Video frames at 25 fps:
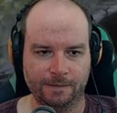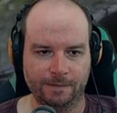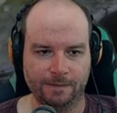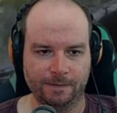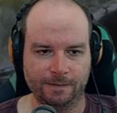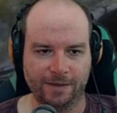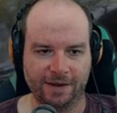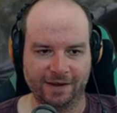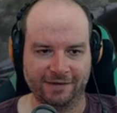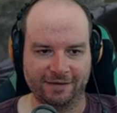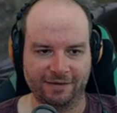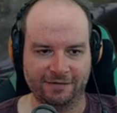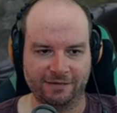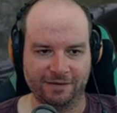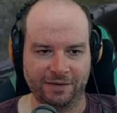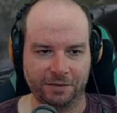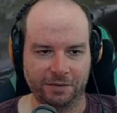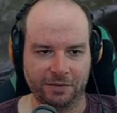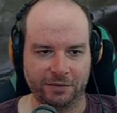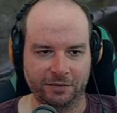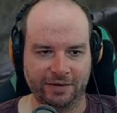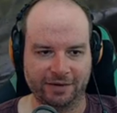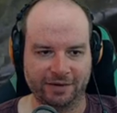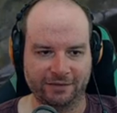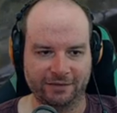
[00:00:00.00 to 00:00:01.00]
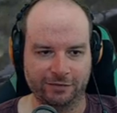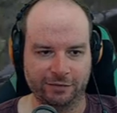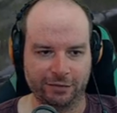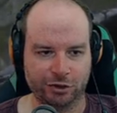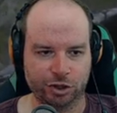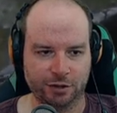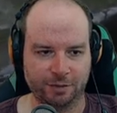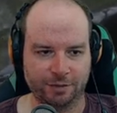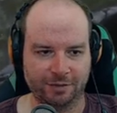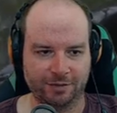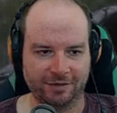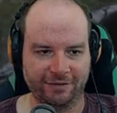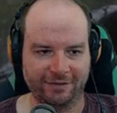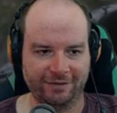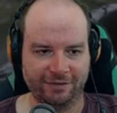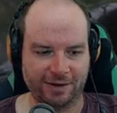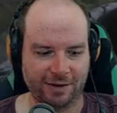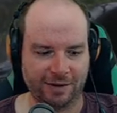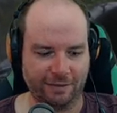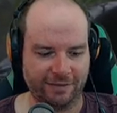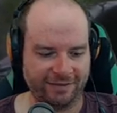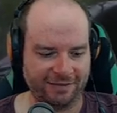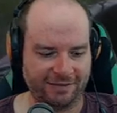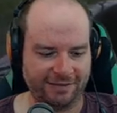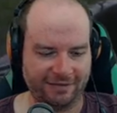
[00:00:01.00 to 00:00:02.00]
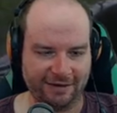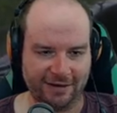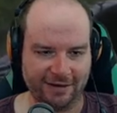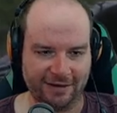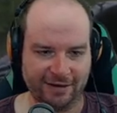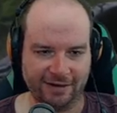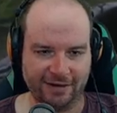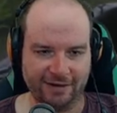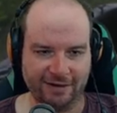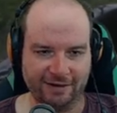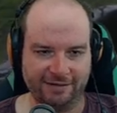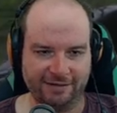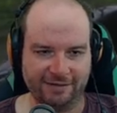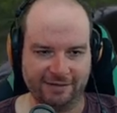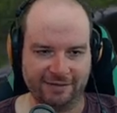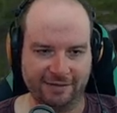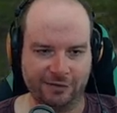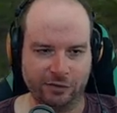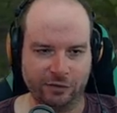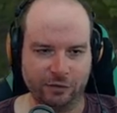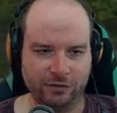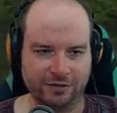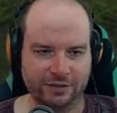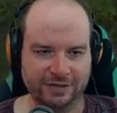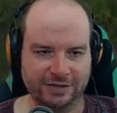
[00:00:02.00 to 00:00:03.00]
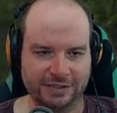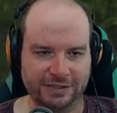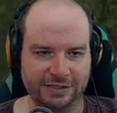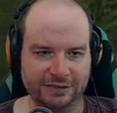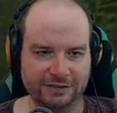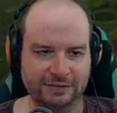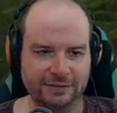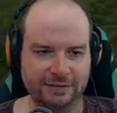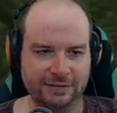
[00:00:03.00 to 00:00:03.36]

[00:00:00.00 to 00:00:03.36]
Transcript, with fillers: Dann sollten wir nämlich auch eine ganz gute Schussposition haben. Es ist eh kein ganz großer.